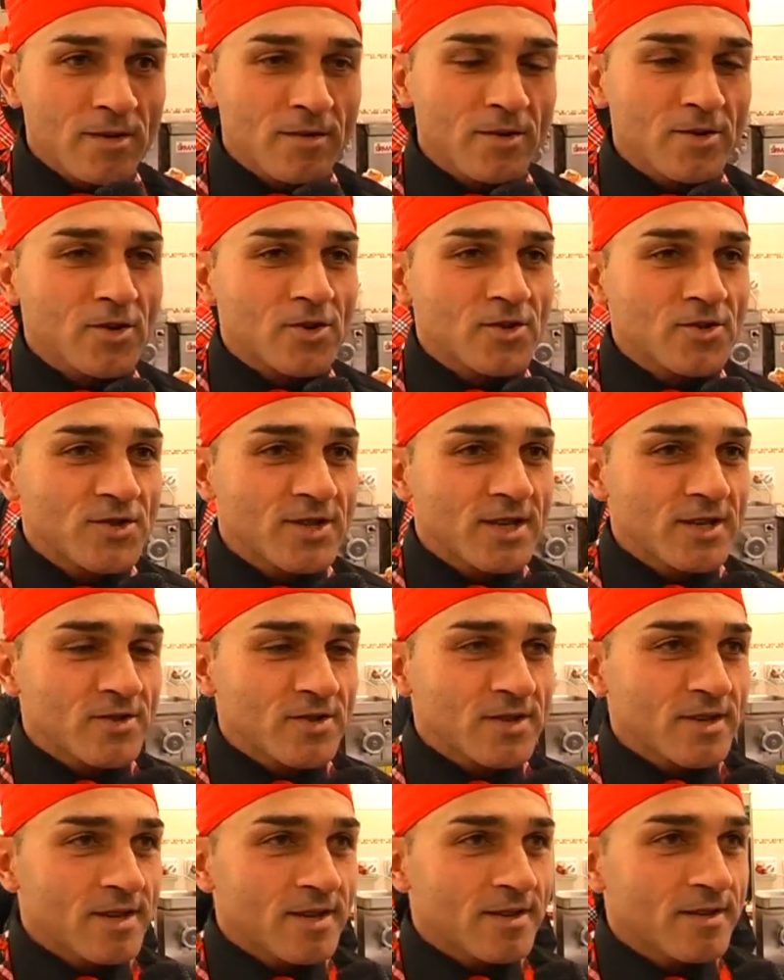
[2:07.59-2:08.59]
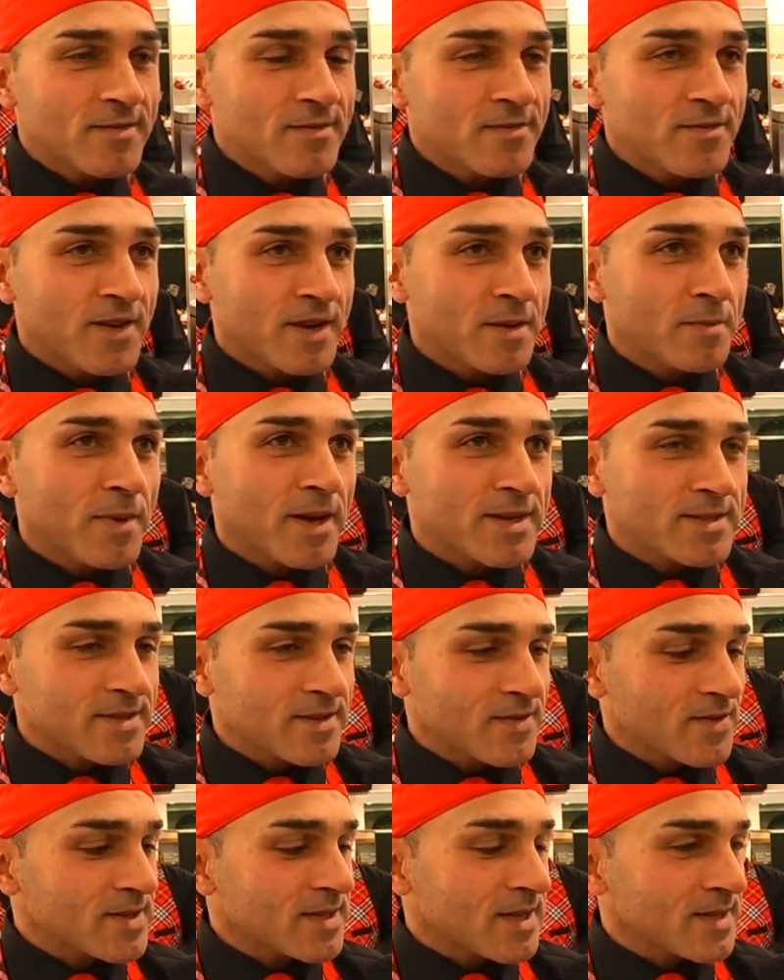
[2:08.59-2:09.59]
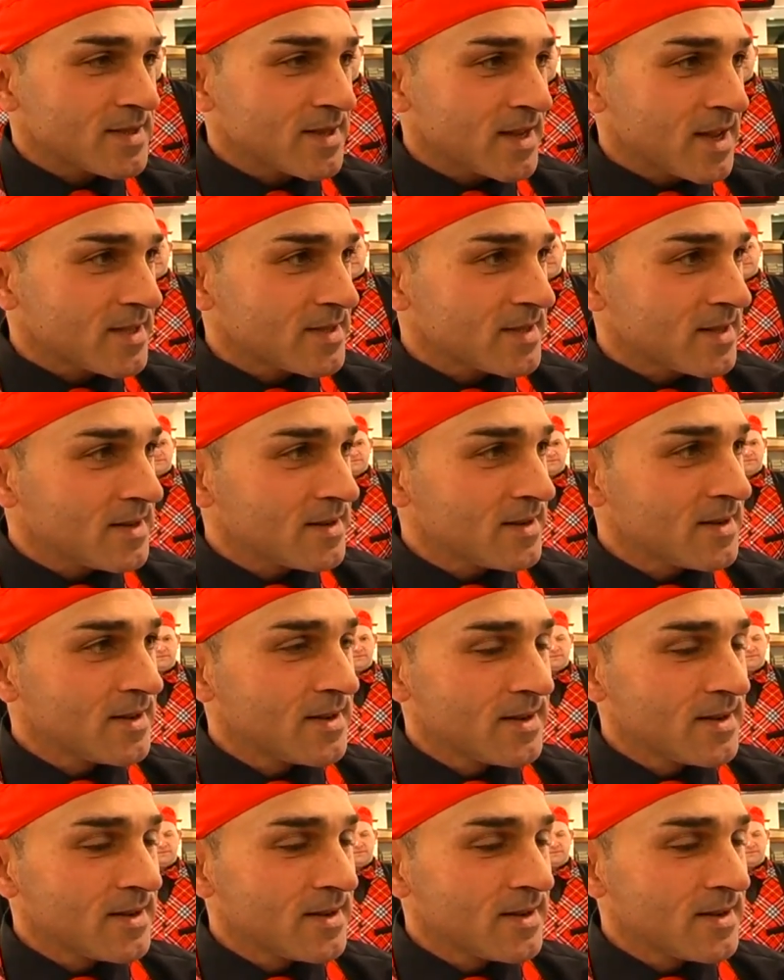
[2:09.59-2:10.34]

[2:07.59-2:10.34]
molto contento di fare parte di questa azienda,